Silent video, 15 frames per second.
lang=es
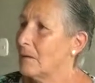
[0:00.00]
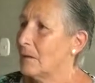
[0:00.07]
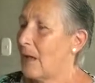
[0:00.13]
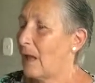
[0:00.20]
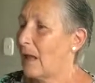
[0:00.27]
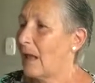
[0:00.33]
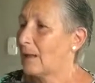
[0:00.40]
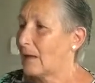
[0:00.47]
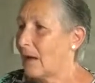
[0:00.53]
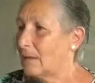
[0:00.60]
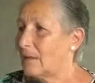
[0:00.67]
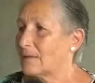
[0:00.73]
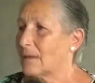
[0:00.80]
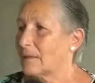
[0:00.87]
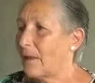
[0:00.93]
y a la
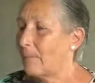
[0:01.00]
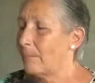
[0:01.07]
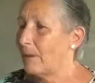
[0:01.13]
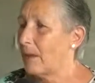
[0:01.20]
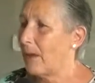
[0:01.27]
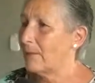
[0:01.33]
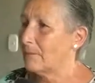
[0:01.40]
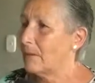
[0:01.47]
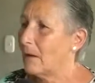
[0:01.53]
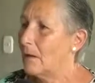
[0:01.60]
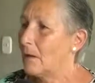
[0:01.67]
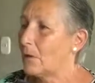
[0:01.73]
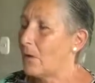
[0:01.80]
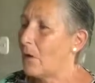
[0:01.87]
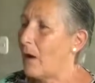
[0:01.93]
alcaldesa también,
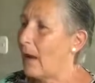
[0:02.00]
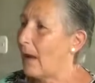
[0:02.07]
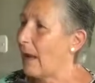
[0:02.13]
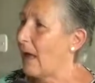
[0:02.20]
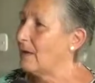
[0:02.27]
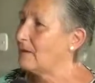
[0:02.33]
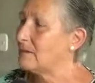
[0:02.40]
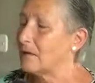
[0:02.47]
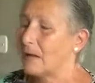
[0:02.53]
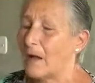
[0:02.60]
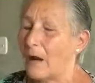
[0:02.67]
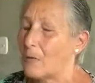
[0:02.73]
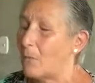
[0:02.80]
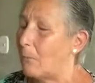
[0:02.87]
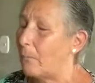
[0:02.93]
que ojalá y
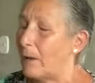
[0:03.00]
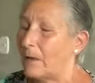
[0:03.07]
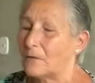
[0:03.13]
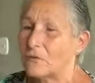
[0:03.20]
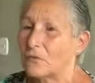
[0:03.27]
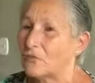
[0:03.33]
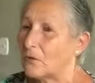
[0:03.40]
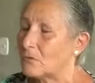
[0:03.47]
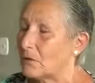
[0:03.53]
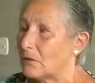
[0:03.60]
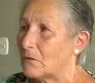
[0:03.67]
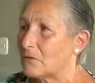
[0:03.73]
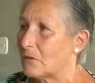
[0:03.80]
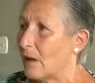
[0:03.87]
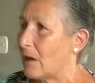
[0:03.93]
siga cumpliendo estos
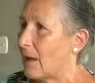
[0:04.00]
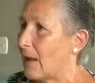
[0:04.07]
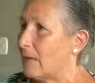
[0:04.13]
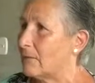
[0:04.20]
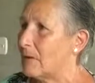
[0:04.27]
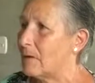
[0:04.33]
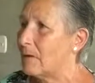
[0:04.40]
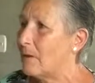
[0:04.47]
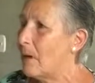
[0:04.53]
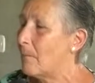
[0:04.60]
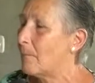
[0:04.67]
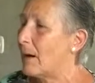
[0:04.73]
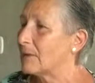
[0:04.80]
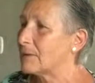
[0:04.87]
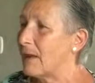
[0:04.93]
sueños tan grandes
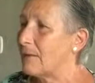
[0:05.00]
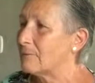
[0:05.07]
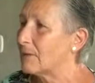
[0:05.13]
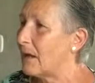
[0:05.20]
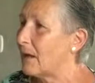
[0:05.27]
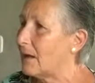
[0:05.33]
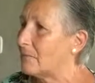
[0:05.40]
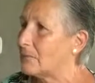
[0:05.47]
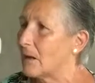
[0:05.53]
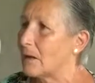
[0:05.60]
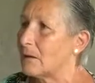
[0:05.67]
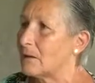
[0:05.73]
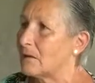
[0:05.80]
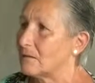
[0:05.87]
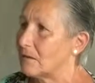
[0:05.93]
para tanta gente
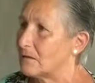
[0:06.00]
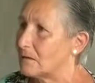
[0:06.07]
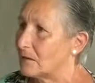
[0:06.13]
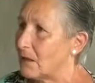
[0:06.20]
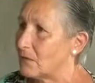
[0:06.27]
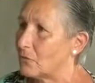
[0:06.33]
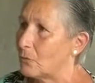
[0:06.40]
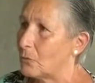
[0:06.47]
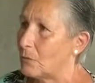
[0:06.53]
que necesita su